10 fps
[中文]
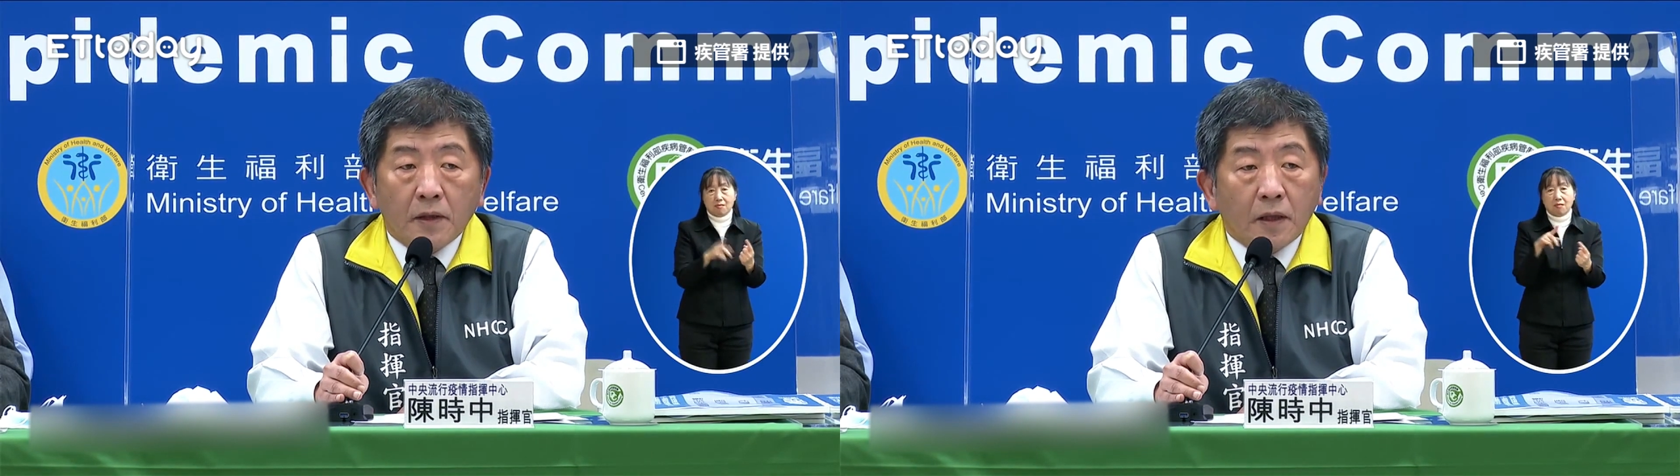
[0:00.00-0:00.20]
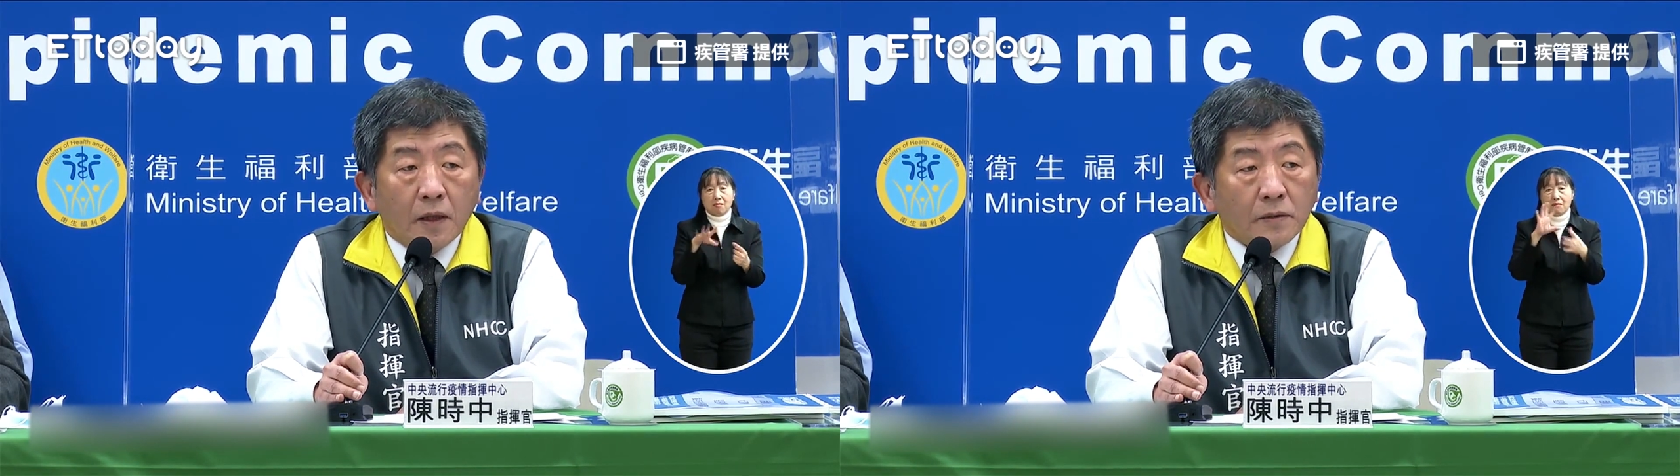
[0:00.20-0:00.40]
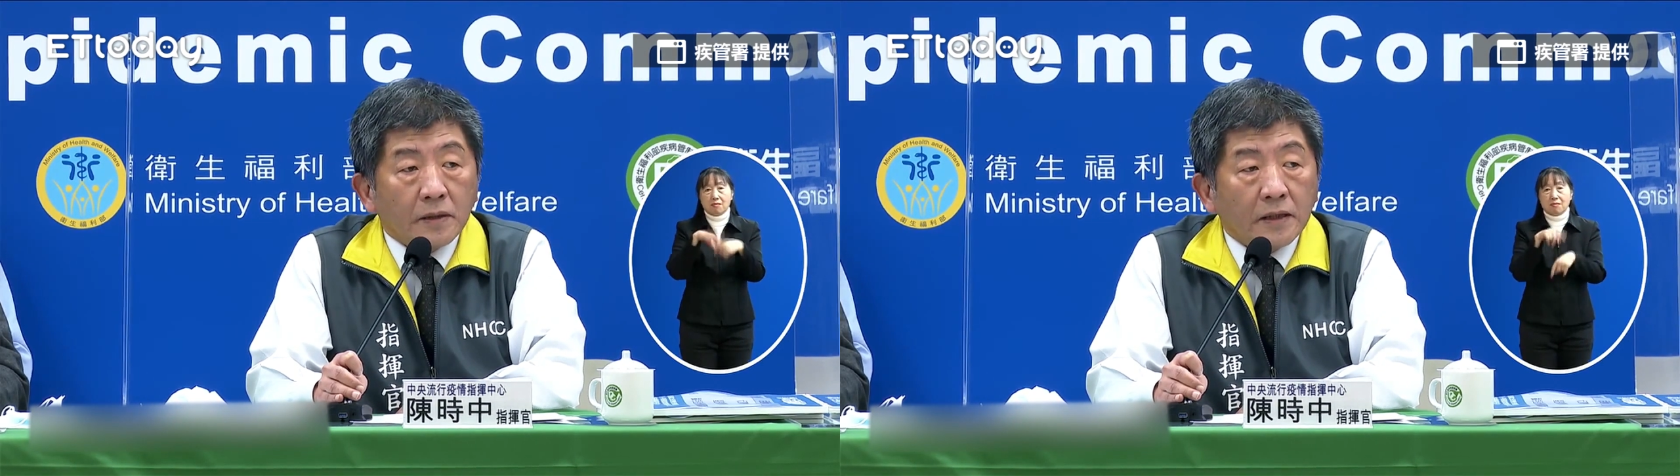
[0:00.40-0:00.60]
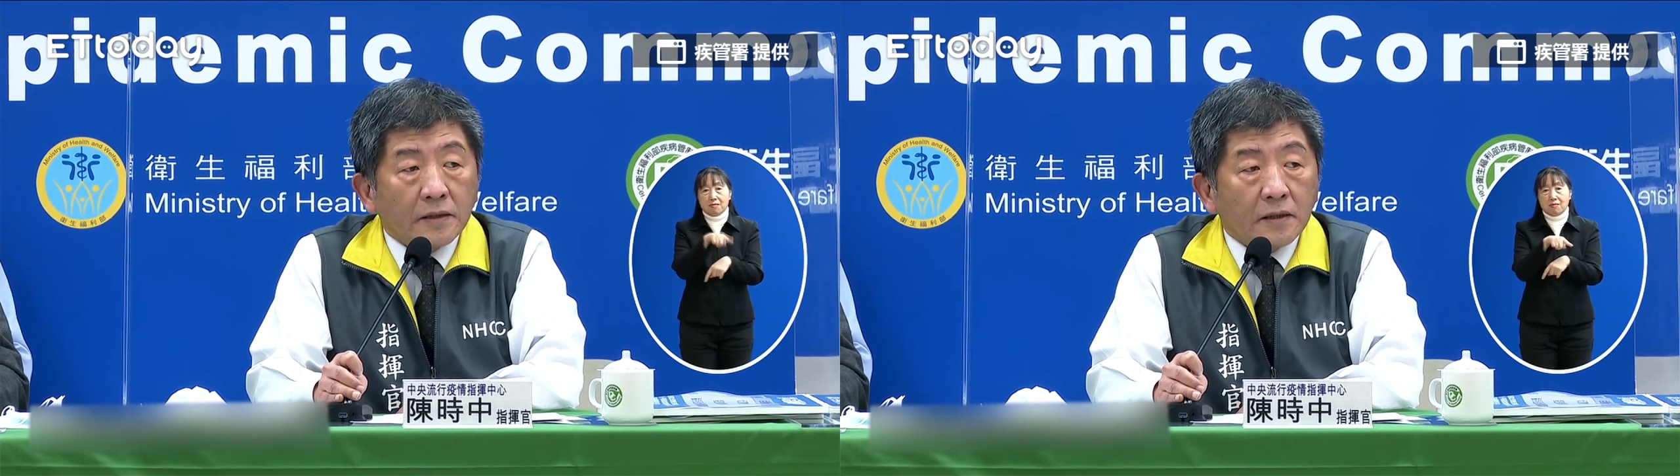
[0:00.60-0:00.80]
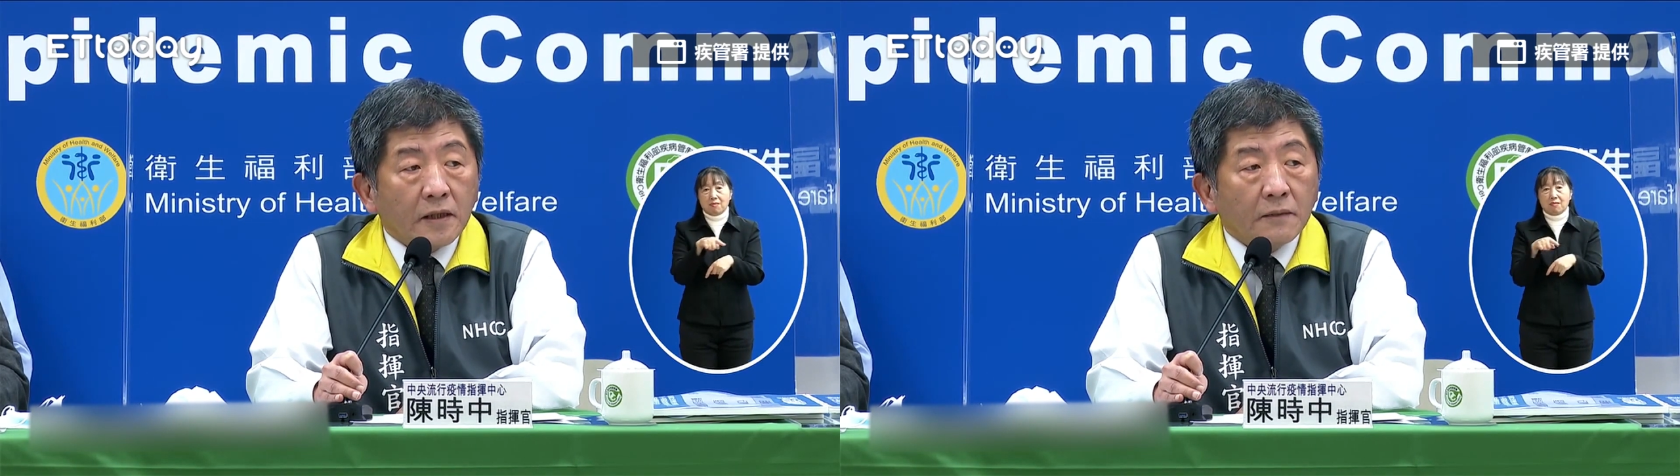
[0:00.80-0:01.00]
好，谁在
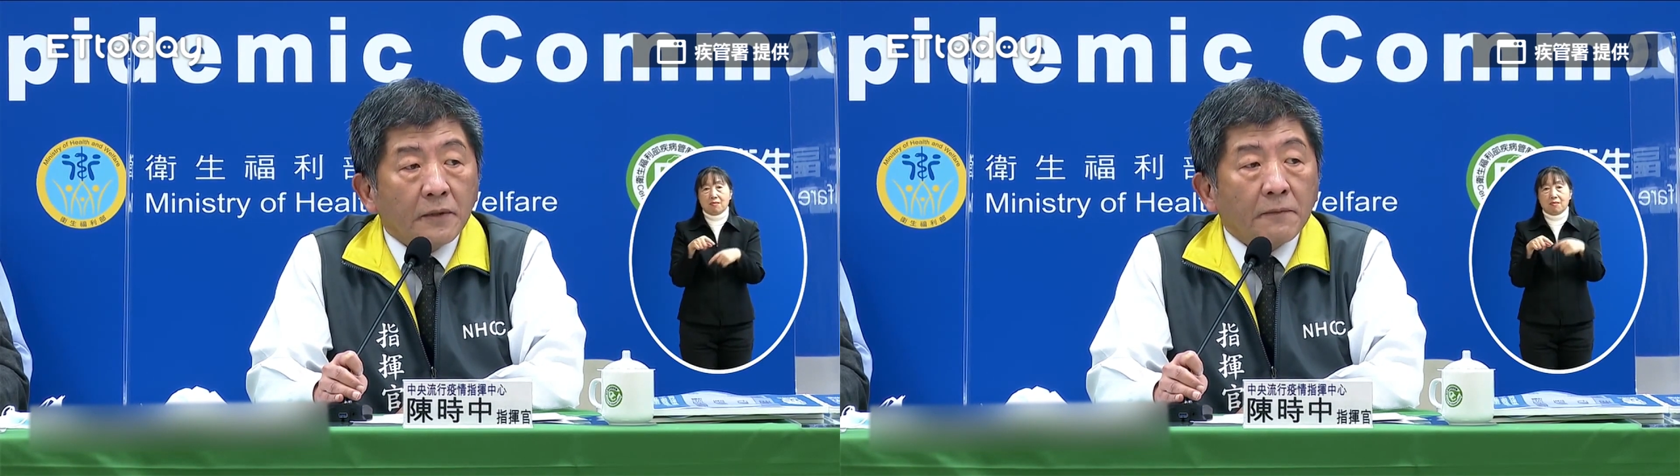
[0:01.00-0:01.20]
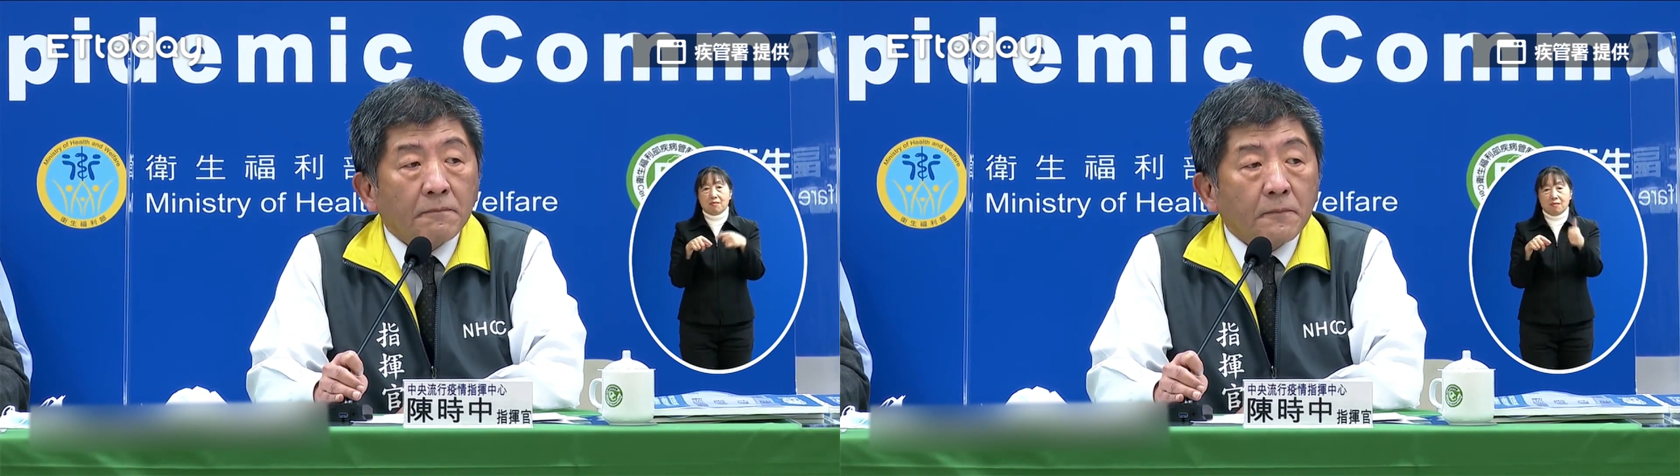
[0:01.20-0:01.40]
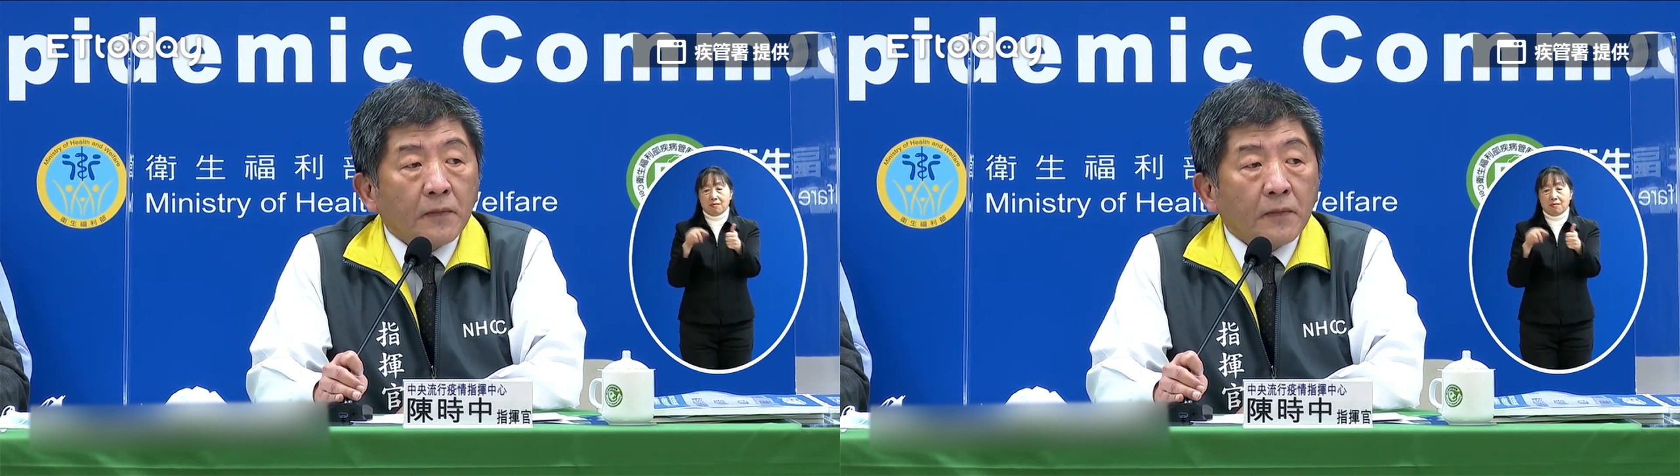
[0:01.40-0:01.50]
这里面